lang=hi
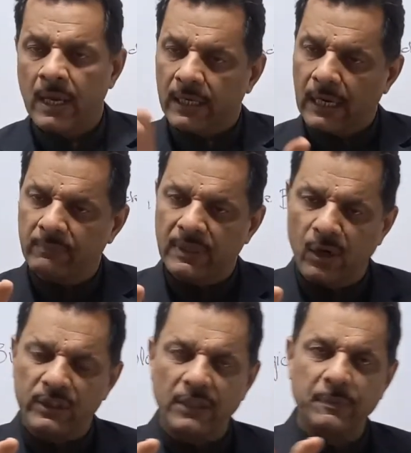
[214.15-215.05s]
कि हम
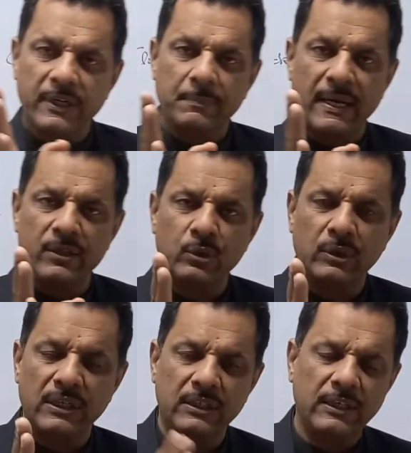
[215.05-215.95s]
नौ दस बजे की पढ़ाई शुरू
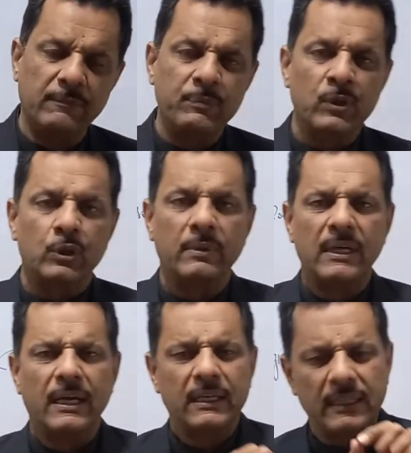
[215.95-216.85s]
करते थे तो मैं
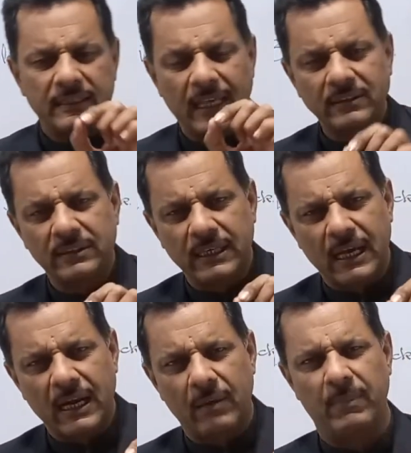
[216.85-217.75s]
क्या करते दस
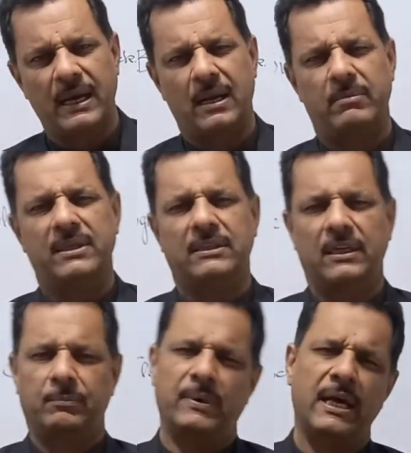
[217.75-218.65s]
ग्यारह बारह बजे
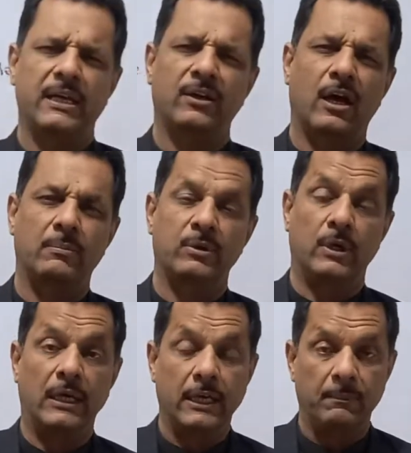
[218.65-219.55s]
तक पढ़ाई नॉर्मल हो
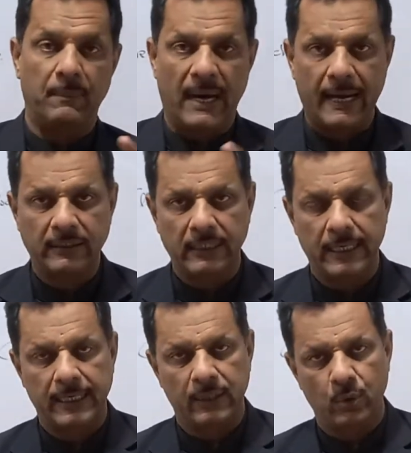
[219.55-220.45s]
लेकिन बारह से
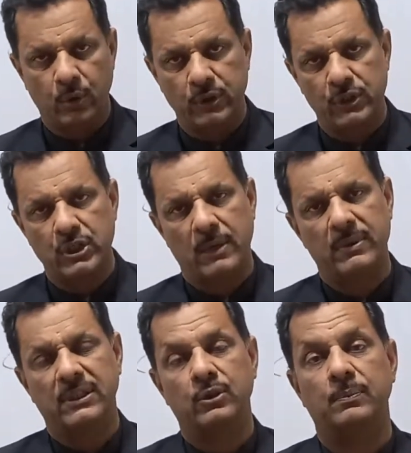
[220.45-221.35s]
लेके दो तीन चार बजे
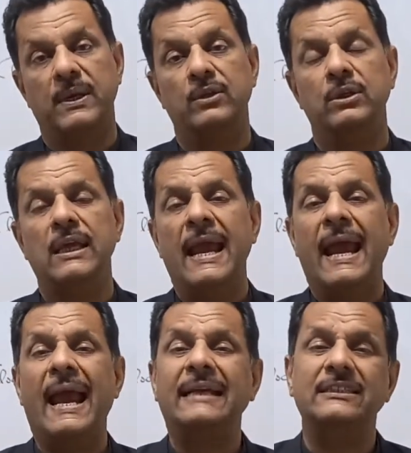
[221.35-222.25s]
तक जो पढ़ाई थी
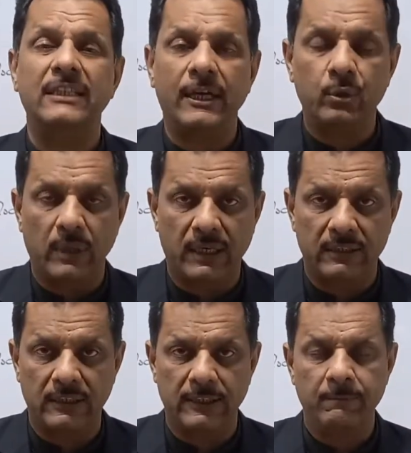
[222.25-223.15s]
एक्सीलेंट हुआ
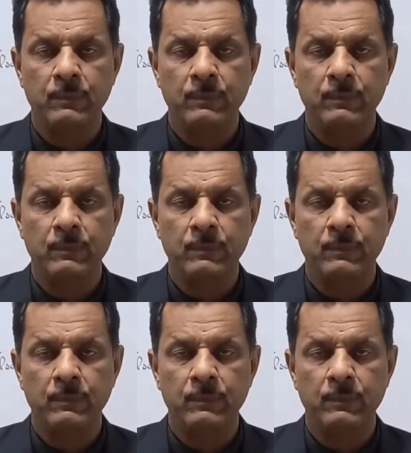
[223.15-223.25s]
करती थी